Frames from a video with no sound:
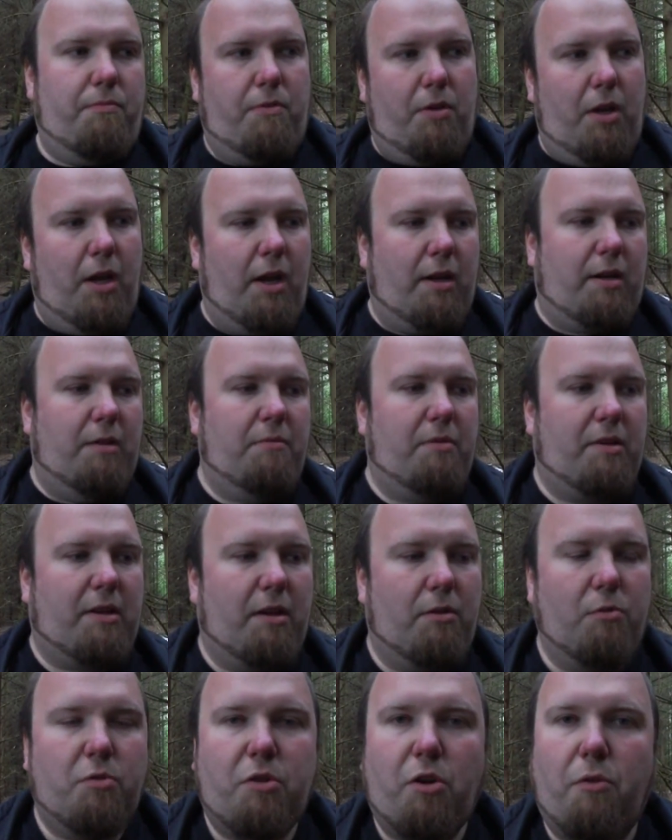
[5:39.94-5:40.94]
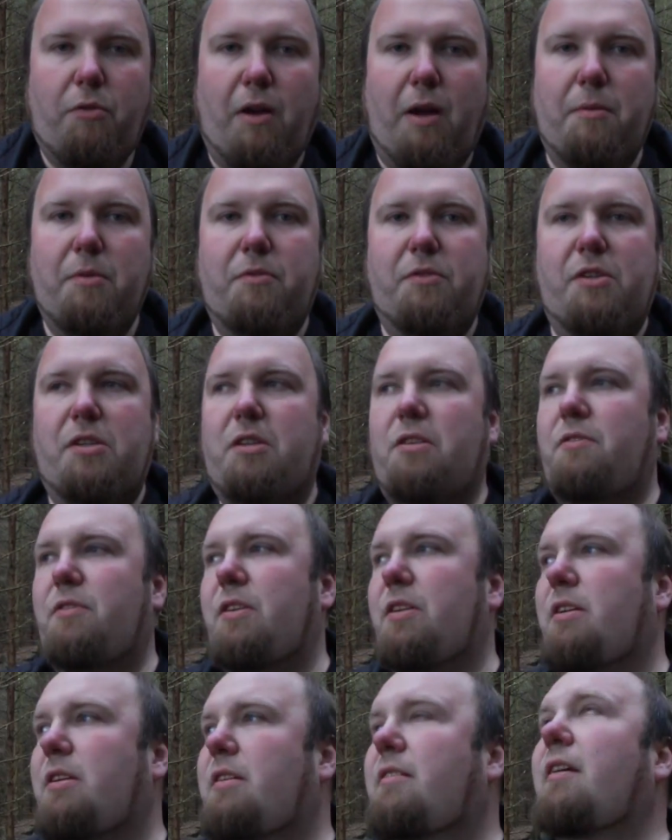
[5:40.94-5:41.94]
Je nachdem, wie ich gerade Lust drauf habe, wie,
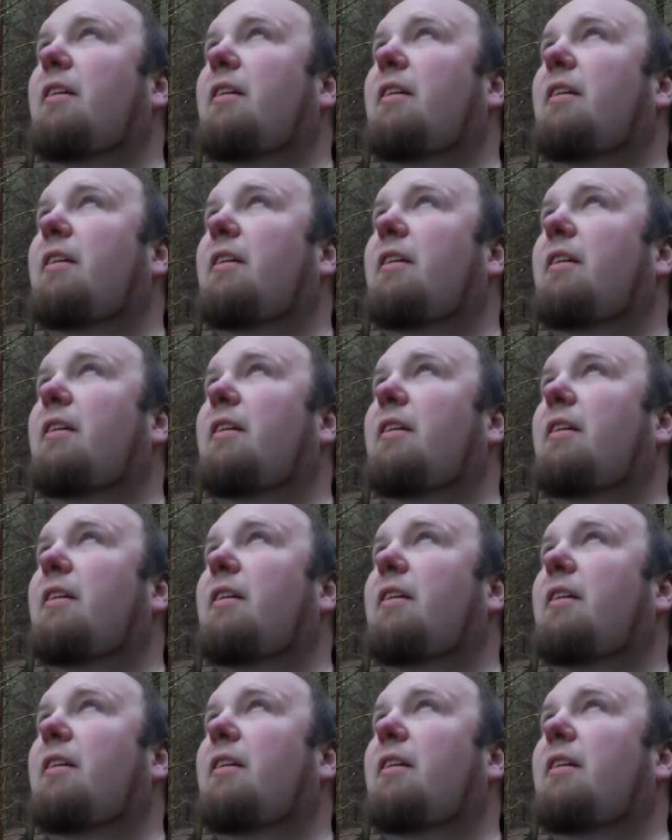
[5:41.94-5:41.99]
wie ich